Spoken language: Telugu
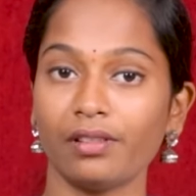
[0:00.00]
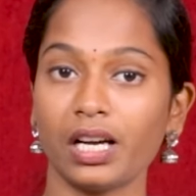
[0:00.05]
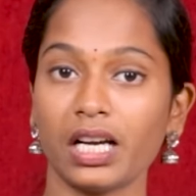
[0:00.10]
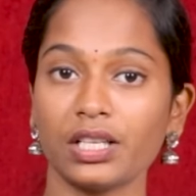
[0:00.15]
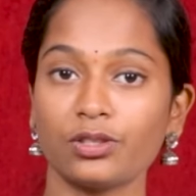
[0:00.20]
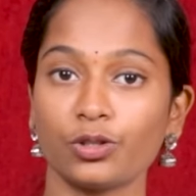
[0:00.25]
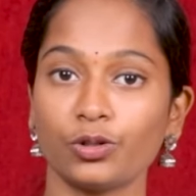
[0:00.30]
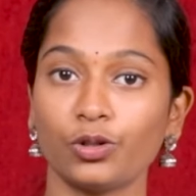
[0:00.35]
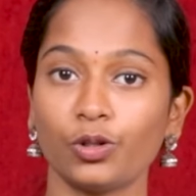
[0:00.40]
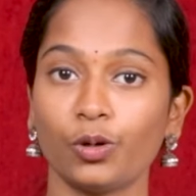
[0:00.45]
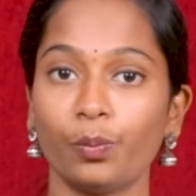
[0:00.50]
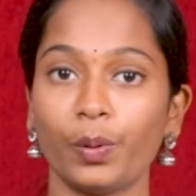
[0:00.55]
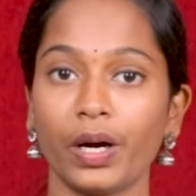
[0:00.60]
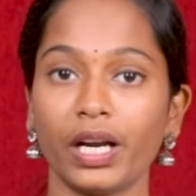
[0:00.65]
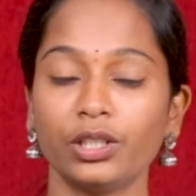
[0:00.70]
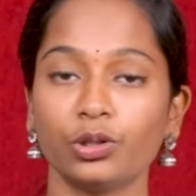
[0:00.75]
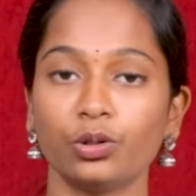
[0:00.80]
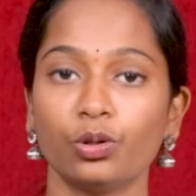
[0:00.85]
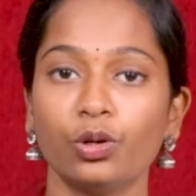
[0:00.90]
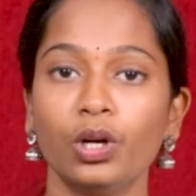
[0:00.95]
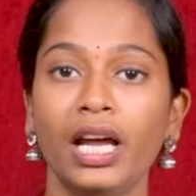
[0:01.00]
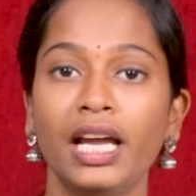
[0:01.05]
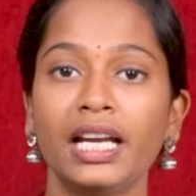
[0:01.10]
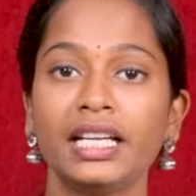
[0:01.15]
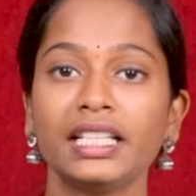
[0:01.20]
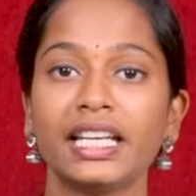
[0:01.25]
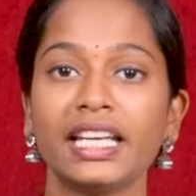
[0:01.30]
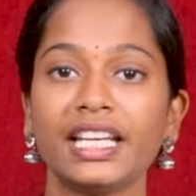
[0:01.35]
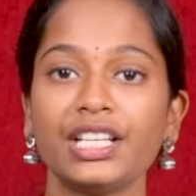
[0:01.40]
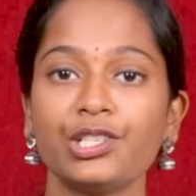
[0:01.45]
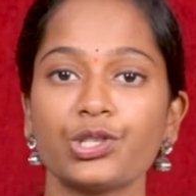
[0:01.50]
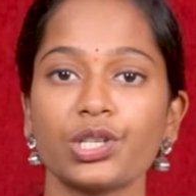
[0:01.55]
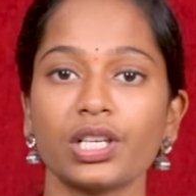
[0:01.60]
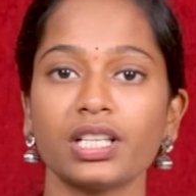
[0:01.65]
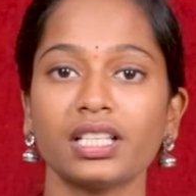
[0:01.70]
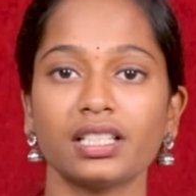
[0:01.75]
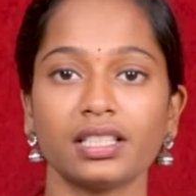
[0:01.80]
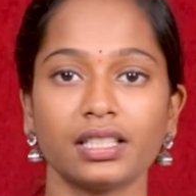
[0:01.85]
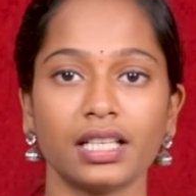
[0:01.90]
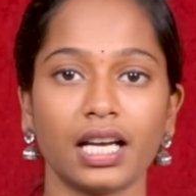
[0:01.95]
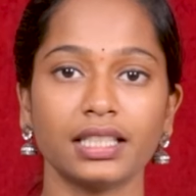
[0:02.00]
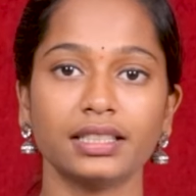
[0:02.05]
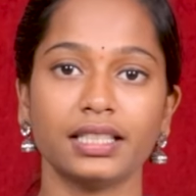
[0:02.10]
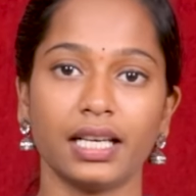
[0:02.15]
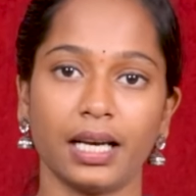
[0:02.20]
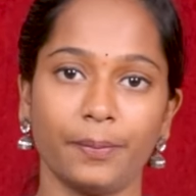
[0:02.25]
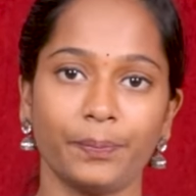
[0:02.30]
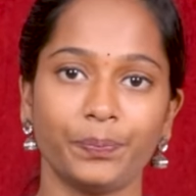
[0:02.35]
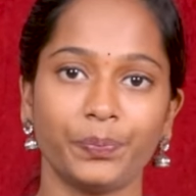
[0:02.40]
వాసుతో పాటు టీచర్ రాధ